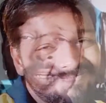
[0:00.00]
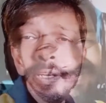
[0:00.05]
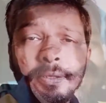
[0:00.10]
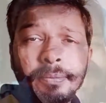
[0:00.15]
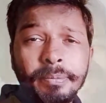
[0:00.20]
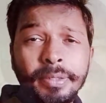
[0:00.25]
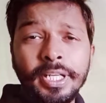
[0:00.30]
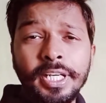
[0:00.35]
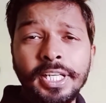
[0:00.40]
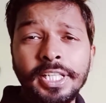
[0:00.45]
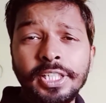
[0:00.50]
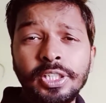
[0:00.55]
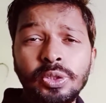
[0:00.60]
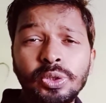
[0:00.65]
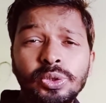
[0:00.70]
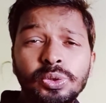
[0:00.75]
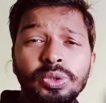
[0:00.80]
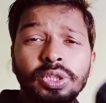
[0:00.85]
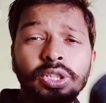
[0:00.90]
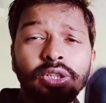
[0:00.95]
मैं रेडी हो
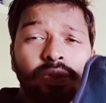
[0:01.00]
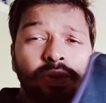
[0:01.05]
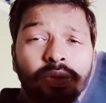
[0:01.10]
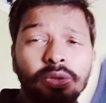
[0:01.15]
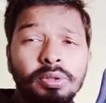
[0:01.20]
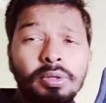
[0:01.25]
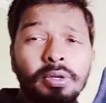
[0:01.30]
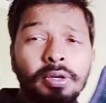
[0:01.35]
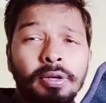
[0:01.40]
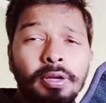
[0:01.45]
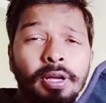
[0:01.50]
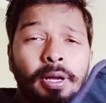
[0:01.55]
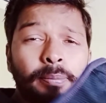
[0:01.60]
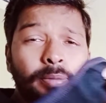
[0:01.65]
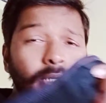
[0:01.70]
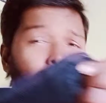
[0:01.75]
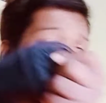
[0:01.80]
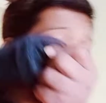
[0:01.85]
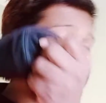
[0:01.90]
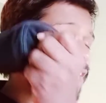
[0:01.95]
चुका हूँ
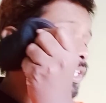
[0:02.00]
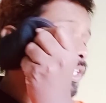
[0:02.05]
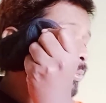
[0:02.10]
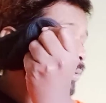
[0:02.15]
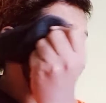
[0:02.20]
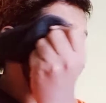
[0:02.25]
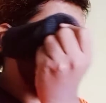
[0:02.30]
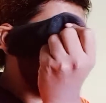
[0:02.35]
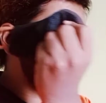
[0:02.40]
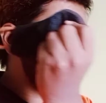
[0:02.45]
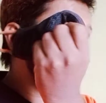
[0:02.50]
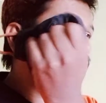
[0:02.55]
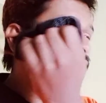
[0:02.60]
अपना मास्क भी है